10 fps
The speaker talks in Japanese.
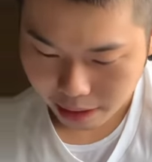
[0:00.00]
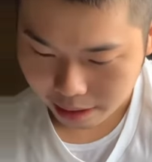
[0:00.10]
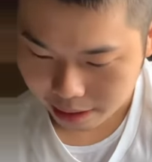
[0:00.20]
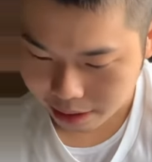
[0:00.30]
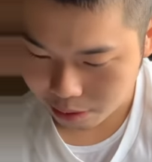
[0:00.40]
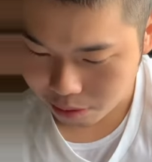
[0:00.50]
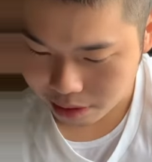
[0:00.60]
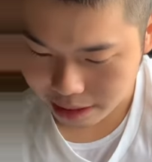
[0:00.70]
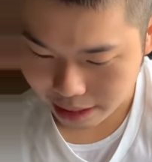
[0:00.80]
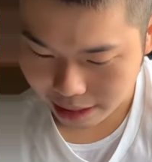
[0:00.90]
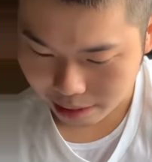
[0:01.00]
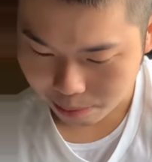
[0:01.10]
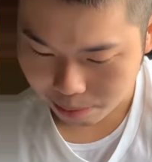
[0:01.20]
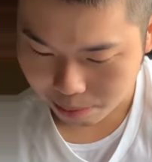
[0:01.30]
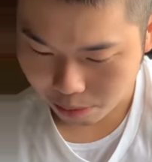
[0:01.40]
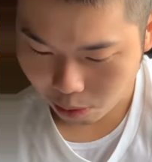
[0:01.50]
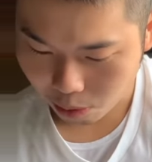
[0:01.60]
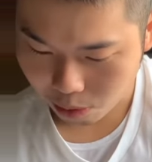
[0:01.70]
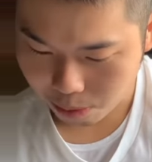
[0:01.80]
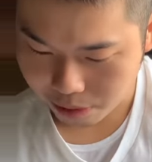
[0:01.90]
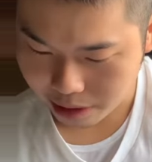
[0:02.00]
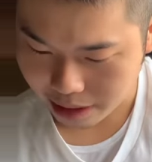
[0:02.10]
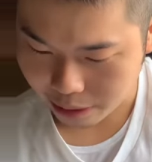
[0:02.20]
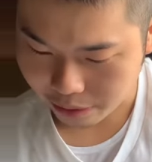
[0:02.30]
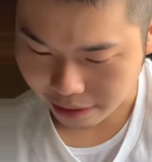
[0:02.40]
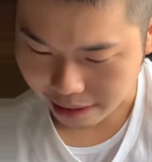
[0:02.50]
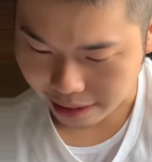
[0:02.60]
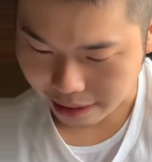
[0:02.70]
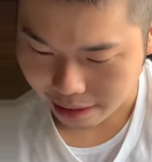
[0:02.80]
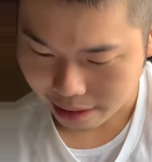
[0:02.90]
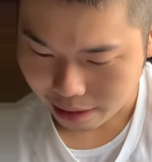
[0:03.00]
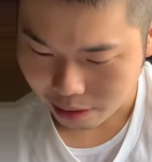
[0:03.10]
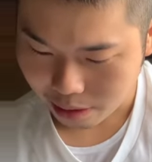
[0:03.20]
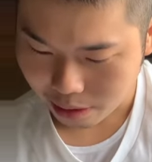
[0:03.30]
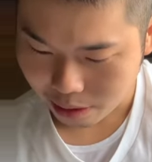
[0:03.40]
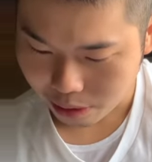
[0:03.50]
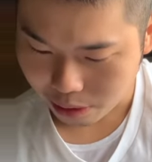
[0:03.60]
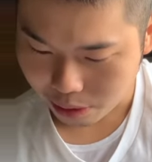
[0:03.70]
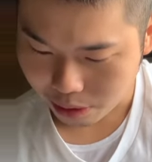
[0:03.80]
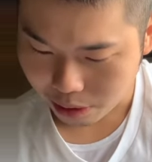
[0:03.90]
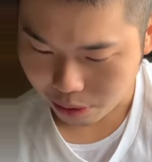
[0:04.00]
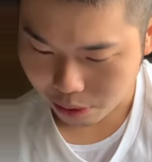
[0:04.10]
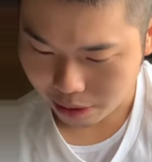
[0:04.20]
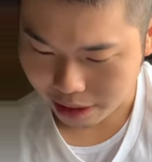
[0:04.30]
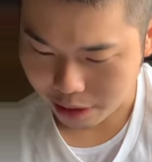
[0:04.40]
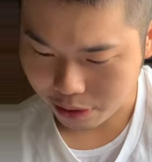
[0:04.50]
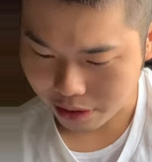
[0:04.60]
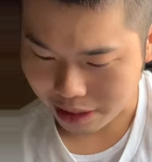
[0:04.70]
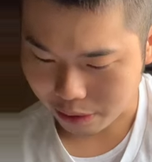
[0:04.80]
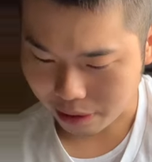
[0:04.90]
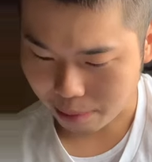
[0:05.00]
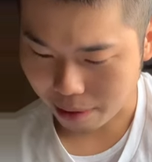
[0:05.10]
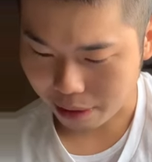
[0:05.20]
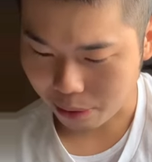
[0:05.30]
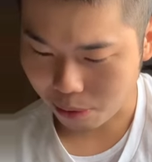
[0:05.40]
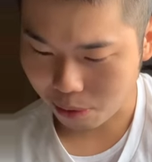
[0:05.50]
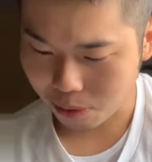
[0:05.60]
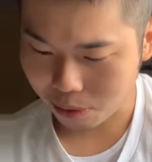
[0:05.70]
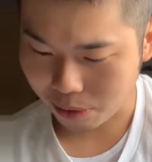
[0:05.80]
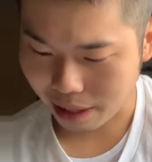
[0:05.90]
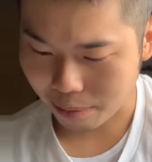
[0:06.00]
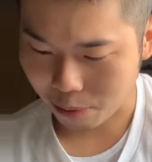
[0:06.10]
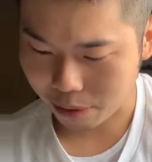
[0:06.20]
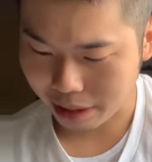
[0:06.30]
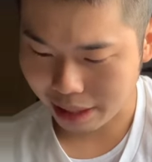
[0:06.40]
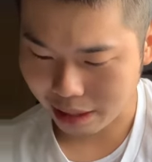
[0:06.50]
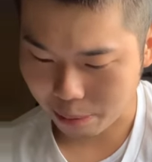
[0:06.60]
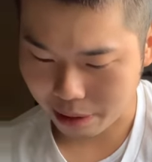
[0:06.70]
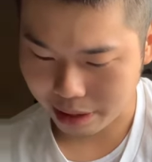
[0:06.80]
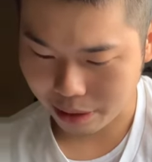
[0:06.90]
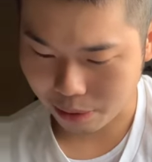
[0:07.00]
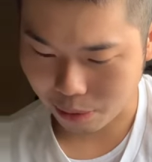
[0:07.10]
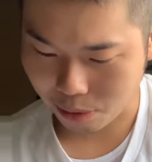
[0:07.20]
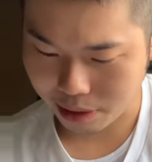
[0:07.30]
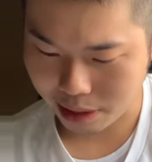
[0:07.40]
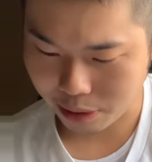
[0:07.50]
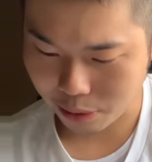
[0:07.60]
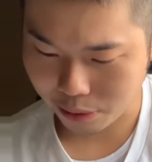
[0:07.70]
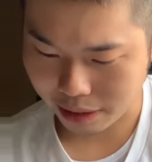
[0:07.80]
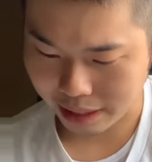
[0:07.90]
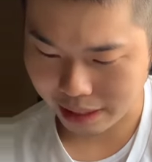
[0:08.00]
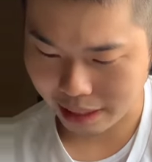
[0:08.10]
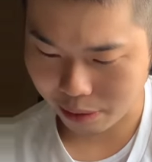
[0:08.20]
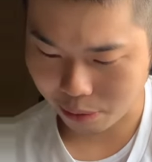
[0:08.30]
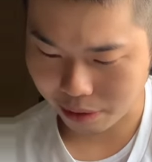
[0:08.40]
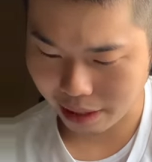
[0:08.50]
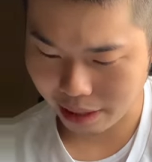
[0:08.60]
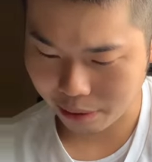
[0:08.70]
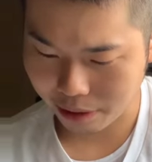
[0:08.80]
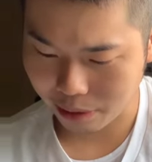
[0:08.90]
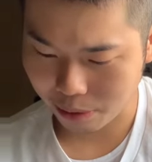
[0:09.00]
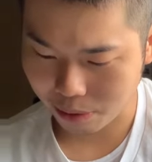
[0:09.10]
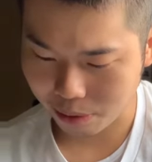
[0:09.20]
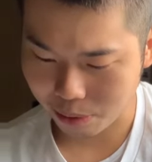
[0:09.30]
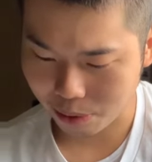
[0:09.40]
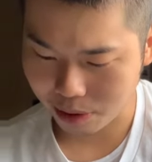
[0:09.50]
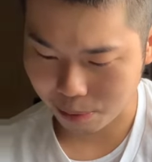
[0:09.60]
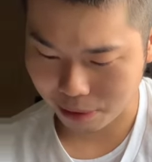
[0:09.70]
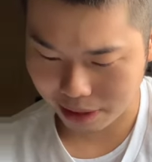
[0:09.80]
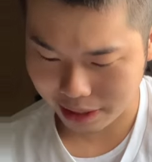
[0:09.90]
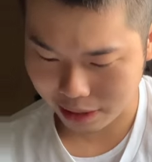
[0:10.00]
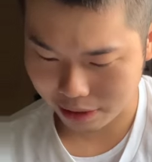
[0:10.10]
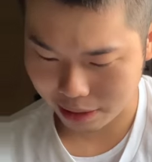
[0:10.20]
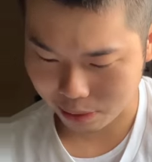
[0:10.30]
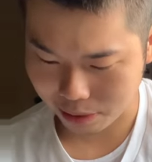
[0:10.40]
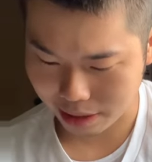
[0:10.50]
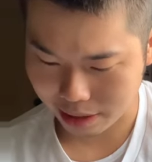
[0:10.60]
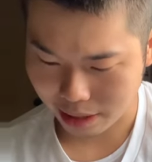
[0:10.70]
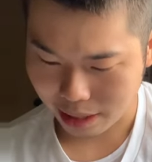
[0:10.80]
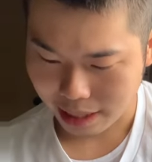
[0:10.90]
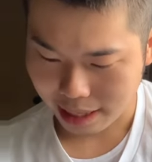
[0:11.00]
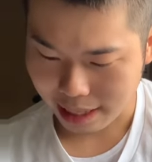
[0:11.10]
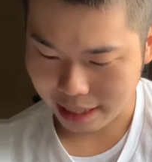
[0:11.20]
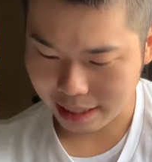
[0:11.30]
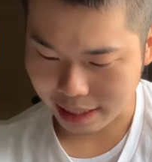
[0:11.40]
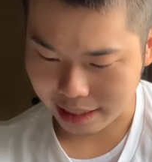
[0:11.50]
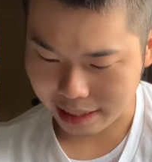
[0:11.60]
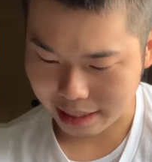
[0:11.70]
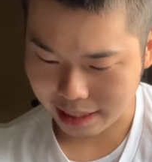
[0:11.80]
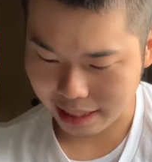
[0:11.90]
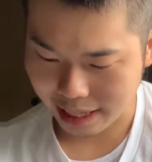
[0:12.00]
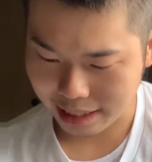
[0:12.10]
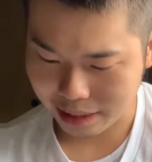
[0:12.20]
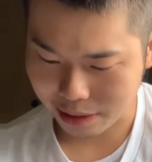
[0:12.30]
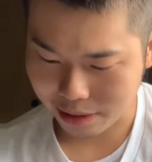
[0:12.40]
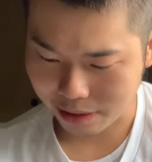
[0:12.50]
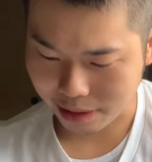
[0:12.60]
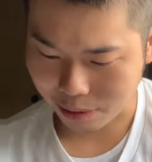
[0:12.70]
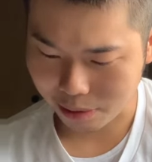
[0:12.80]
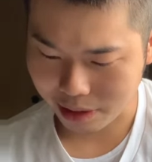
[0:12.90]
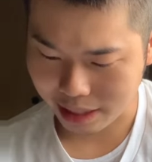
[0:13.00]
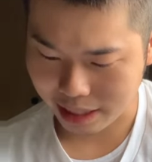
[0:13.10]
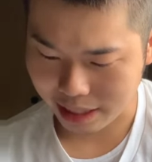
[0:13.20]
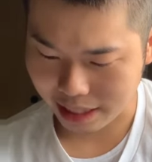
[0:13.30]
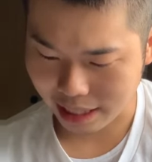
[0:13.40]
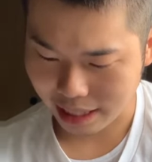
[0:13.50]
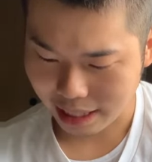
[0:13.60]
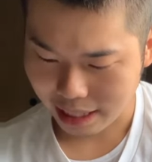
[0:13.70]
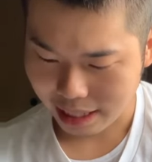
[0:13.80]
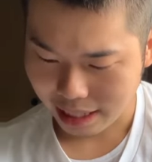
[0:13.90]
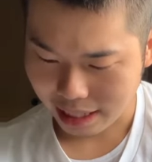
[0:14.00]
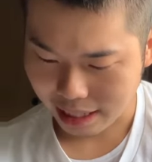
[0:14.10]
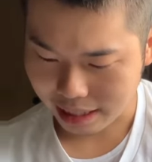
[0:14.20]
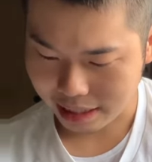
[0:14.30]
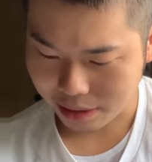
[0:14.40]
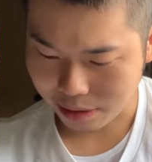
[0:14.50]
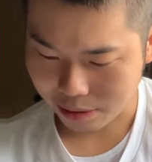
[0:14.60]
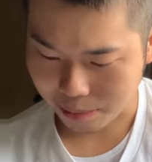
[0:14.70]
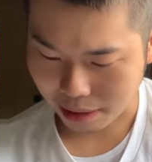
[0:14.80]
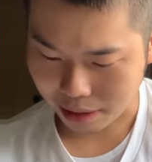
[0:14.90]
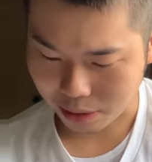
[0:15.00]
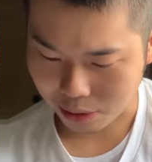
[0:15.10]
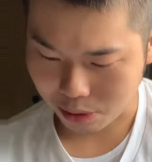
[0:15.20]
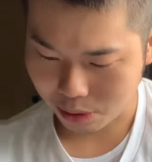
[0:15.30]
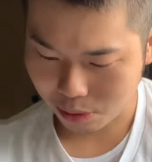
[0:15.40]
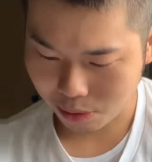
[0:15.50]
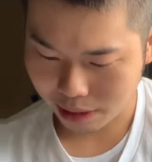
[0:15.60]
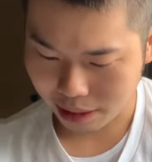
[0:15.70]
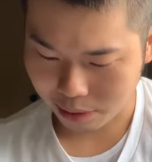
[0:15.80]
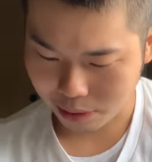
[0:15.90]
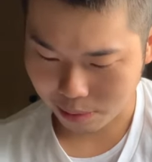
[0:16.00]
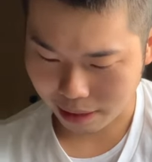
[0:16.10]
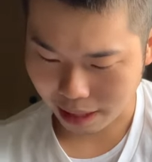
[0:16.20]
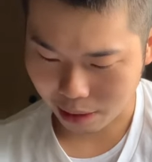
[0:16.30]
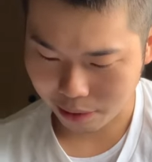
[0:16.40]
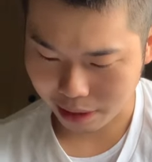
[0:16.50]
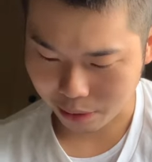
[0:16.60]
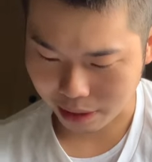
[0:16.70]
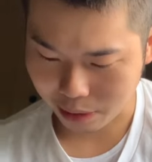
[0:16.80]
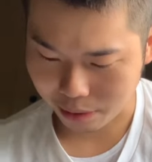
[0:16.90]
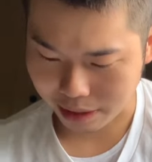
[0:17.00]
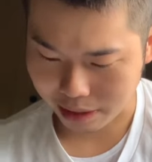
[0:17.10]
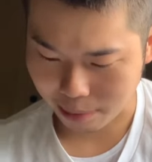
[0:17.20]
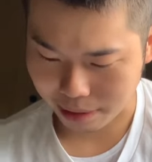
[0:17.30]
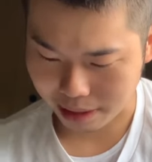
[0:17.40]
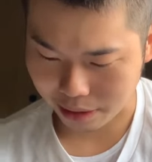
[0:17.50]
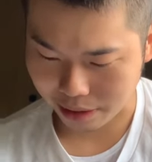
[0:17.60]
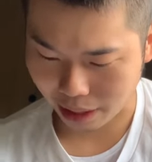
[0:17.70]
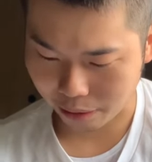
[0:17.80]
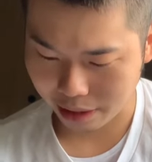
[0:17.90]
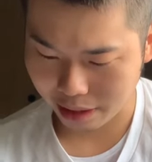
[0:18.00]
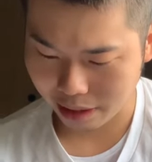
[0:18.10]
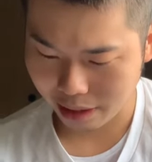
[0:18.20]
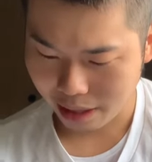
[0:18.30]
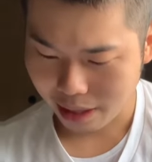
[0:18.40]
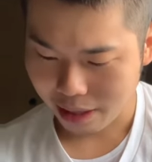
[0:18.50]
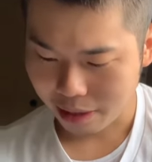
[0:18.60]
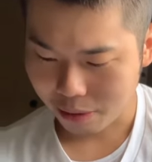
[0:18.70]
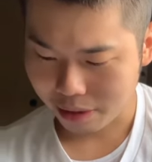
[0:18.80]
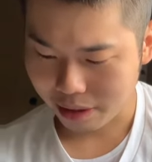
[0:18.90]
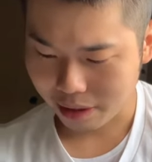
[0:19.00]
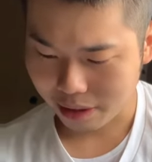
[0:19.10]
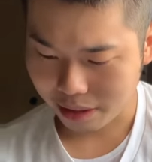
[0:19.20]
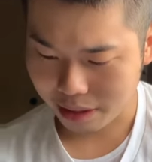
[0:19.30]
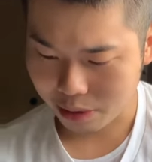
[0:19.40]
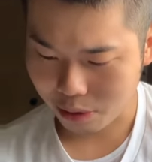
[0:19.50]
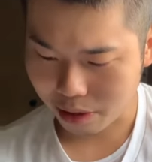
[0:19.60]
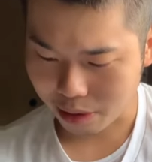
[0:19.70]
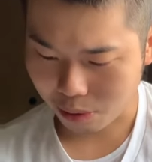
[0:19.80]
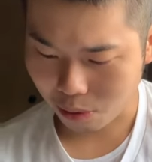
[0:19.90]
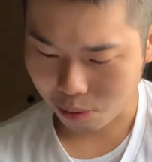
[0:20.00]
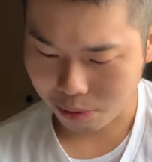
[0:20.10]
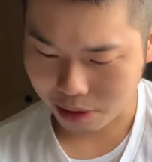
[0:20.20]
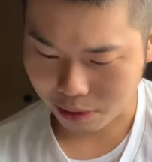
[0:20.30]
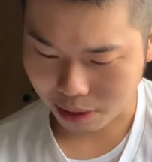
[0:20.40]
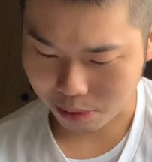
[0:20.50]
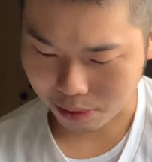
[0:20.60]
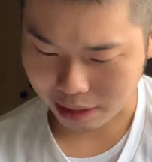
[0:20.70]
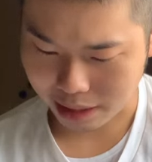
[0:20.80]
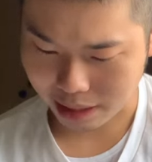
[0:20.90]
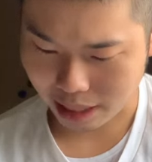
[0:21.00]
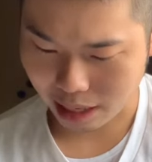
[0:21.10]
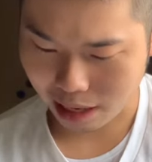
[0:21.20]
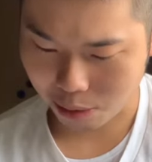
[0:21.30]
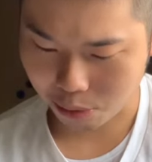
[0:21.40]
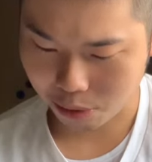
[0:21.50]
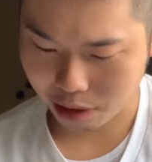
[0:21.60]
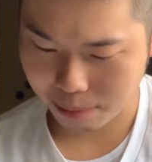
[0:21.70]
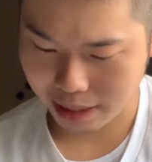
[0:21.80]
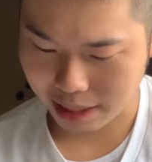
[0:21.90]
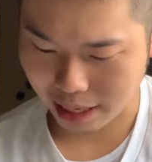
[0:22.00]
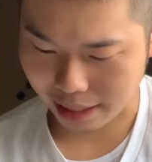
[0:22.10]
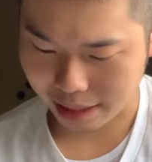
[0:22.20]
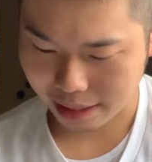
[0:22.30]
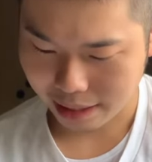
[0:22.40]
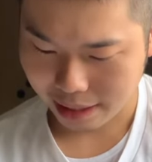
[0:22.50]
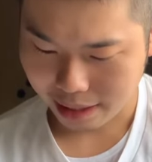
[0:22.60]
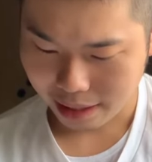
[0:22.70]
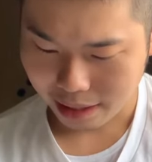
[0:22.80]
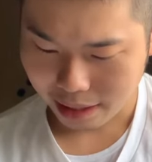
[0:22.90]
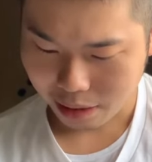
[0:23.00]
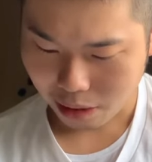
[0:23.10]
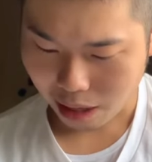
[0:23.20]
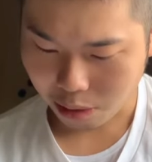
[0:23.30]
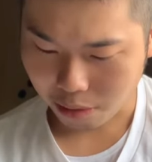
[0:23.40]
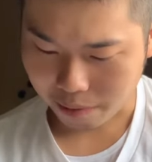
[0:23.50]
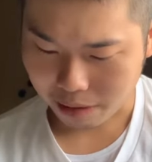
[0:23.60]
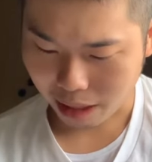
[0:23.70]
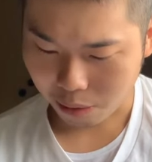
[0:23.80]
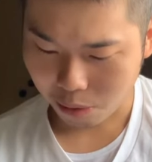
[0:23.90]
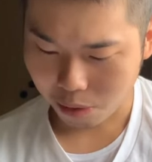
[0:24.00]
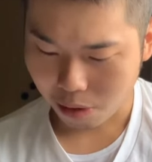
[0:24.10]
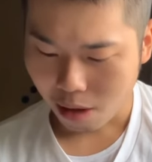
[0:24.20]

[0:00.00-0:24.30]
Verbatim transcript: 機能性高分子っていうのはね、いろいろな技術によって、まあ、用途や目的に合ったプラスチックを合成することができて、特定の機能を付与したプラスチックだそうです。エチレン CH2 イコール CH2、まあ、重合体とする前、ハロゲンと入れると熱や摩擦、薬品に強い高分子となるそうです。いやー、驚きました。はい。あとは、多孔